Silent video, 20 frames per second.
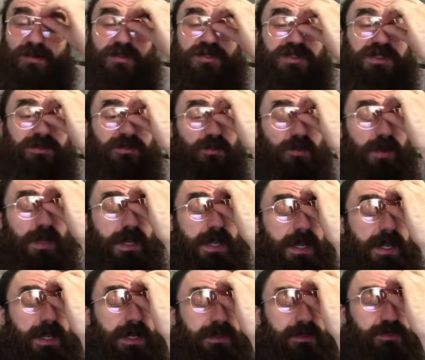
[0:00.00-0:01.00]
к прошлому,
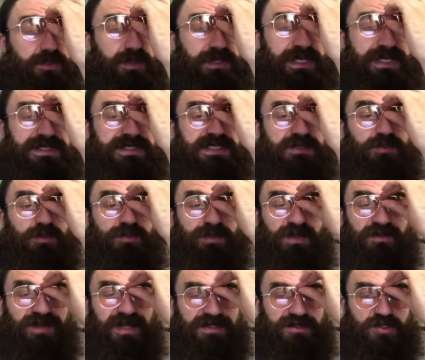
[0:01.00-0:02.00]
что если будут
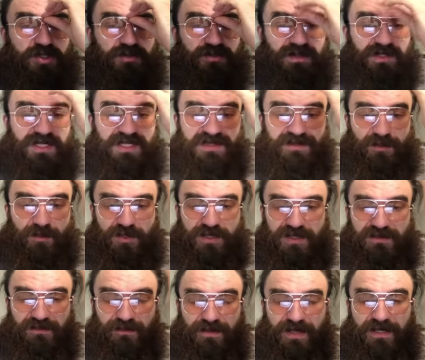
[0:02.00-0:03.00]
появляться чуваки из
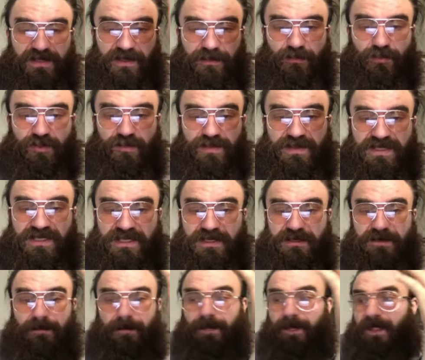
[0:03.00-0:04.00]
прошлого, меня это будет
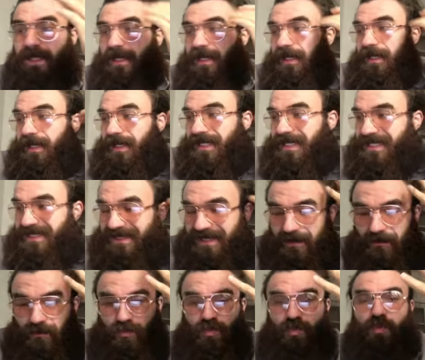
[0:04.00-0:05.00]
бесить.
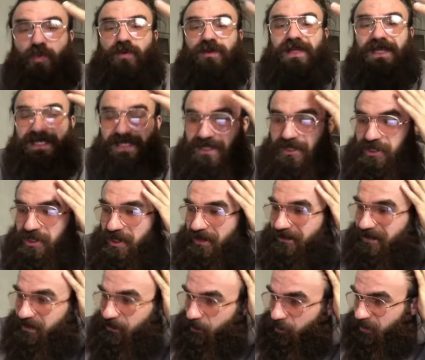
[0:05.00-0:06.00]
Само наличие
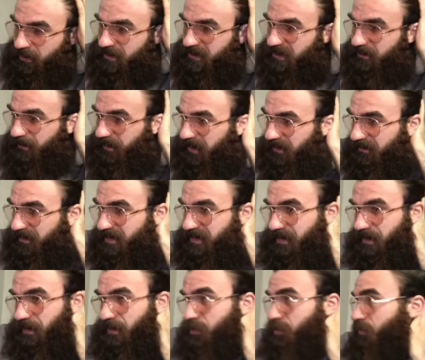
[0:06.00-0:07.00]
возможности
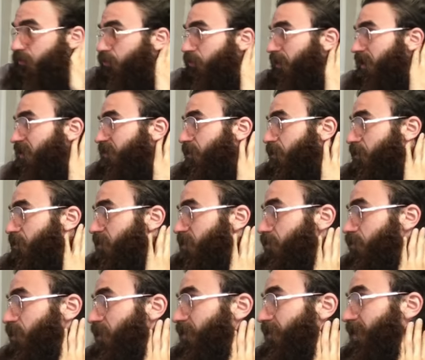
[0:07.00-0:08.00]
появиться чему-то из
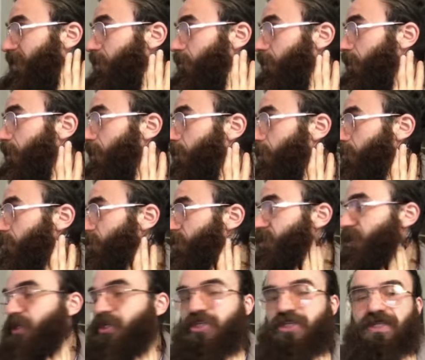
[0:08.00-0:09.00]
прошлого говорит только о том, что
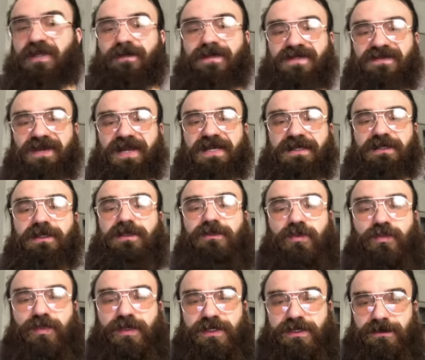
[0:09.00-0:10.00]
женщина позволяет
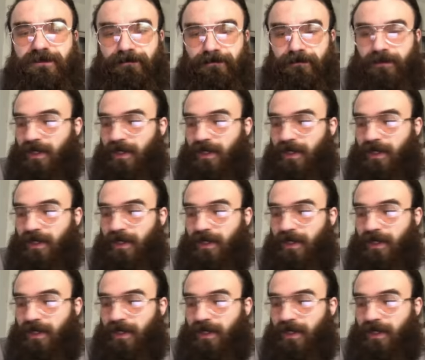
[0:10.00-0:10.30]
этому быть.